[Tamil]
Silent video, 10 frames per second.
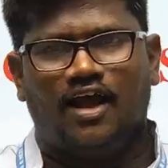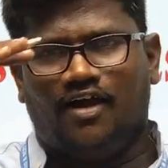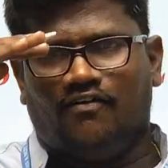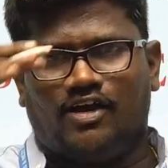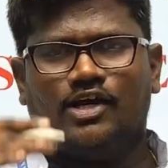
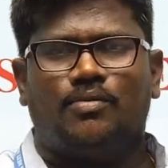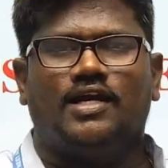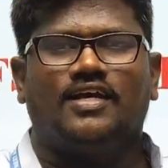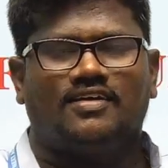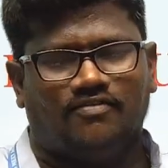வணக்கம் மகளே
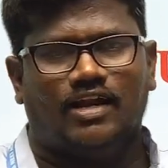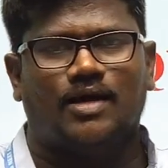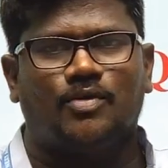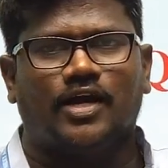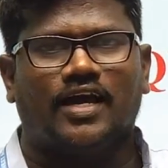வெல்கம் டு
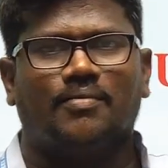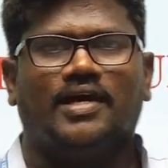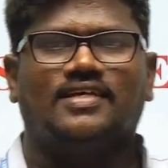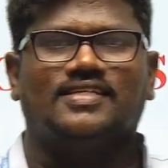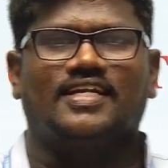ஏகேஎம்
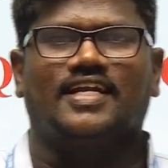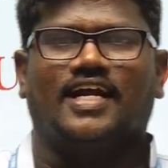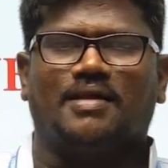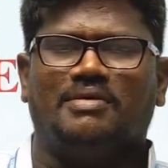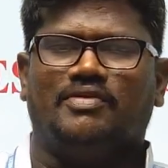ஐஎஸ் அண்ட் நீட்
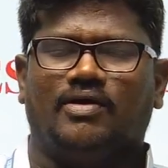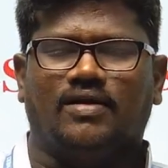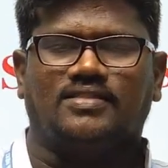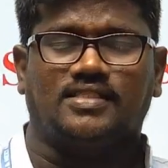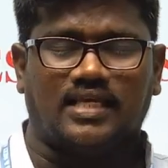அகாடமி வீடியோ
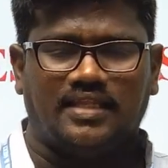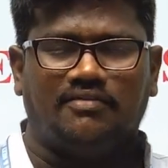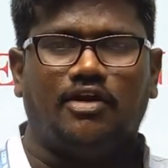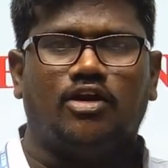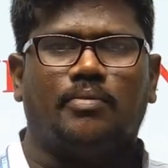கிளாஸஸ் இந்த
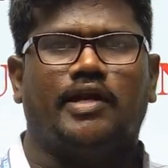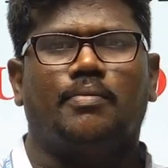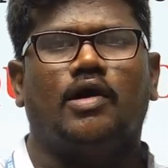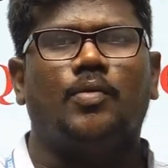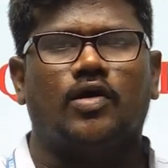வீடியோவில் நம்ம என்ன
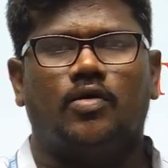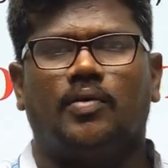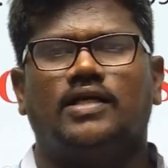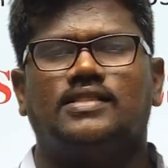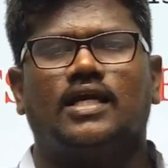பார்க்க போகிறோம் அப்படின்னா
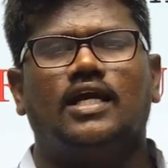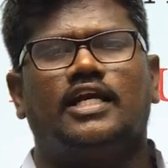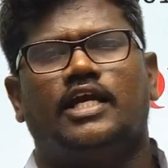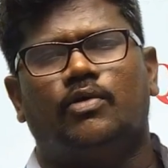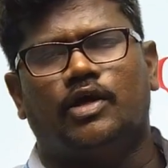சிங்கிள் டீ
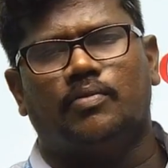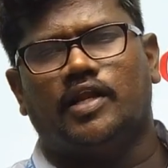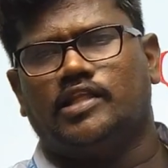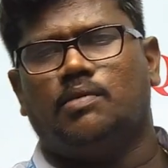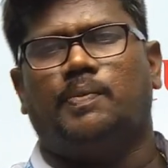குடிக்கும்
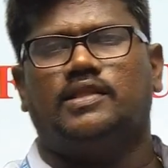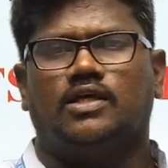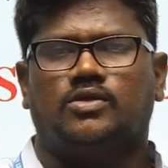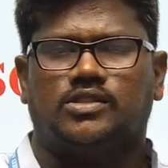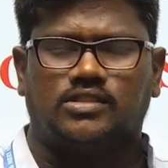நேரத்தில் பத்து
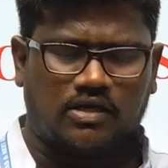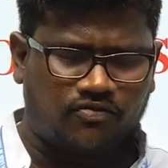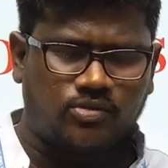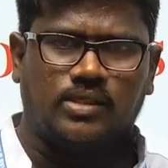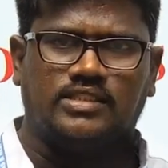கொஸ்டின்ஸ்
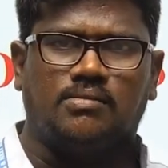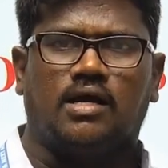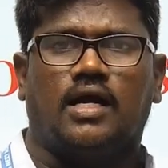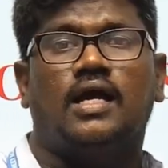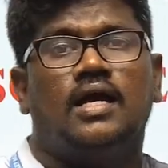எஃப்எஸ்ஓ
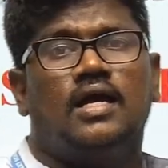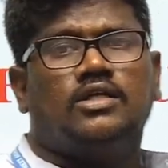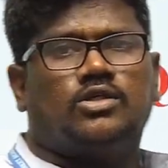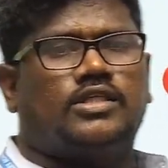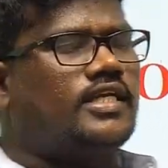எக்ஸாமுக்காக ஸோ
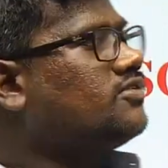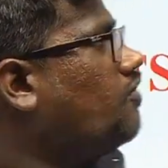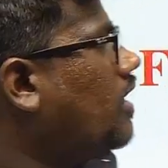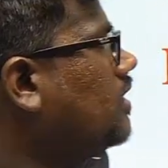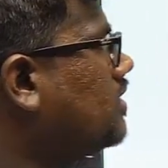சீரிஸ்
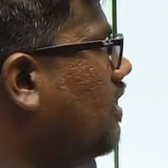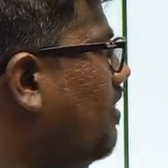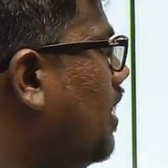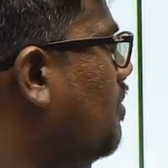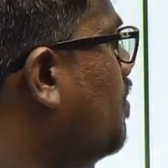ஃபார்ட்டி செவன்
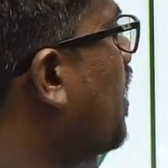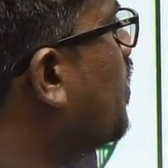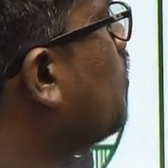நம்ம பார்க்குறோம்